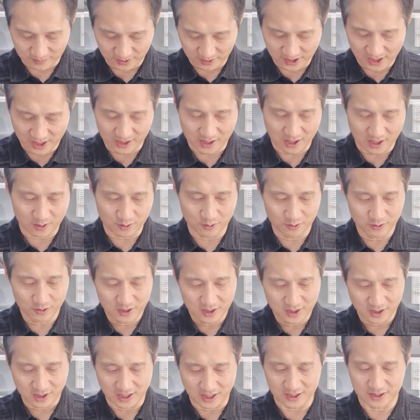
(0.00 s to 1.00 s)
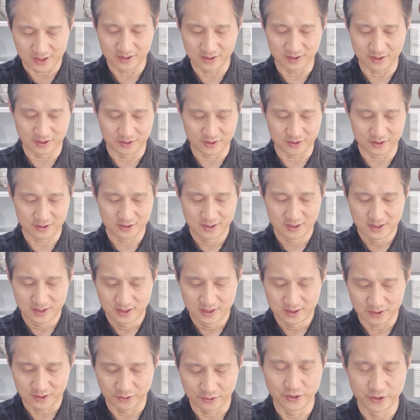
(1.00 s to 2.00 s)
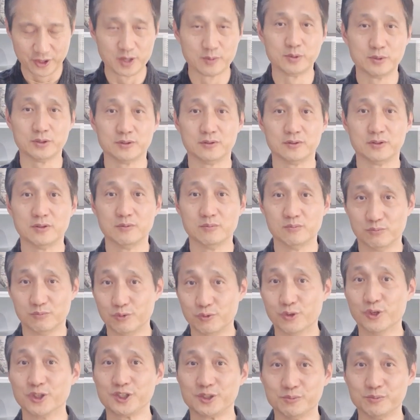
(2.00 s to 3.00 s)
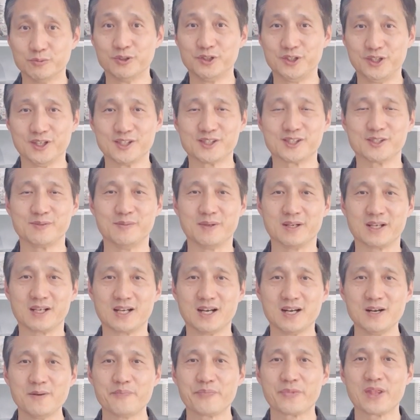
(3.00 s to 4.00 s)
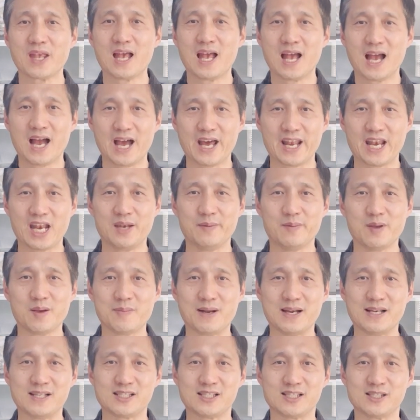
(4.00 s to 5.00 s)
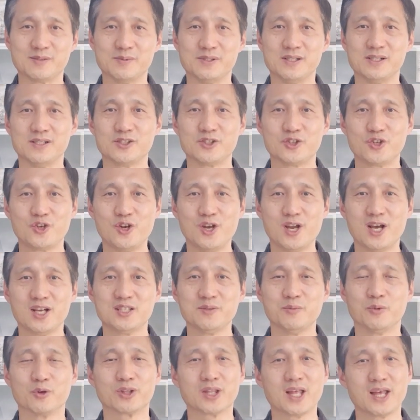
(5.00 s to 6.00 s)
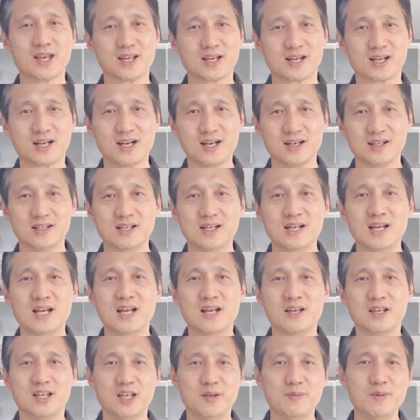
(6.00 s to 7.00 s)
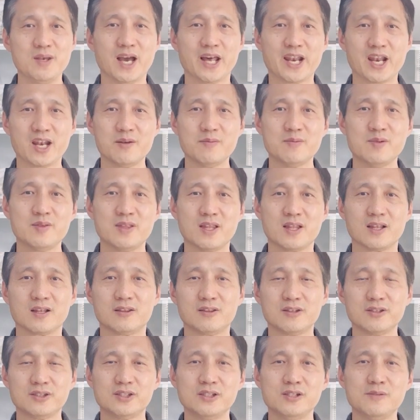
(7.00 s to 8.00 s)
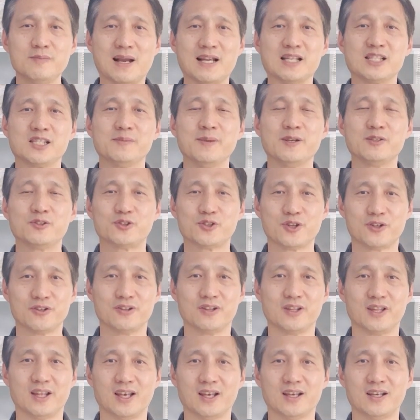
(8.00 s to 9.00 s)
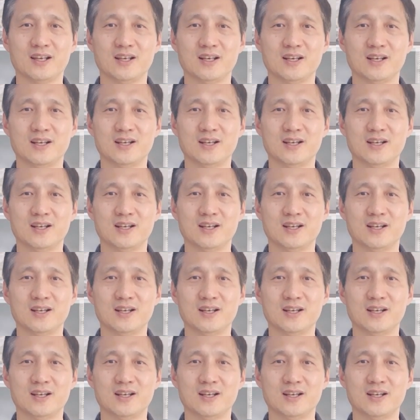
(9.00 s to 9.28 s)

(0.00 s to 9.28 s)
이야기하고 계신 거죠. 성도 여러분, 무엇이 문제였습니까? 하나님의 말씀을 신뢰하지 못하니까 이미 하나님은 뜻을 말씀해 주셨는데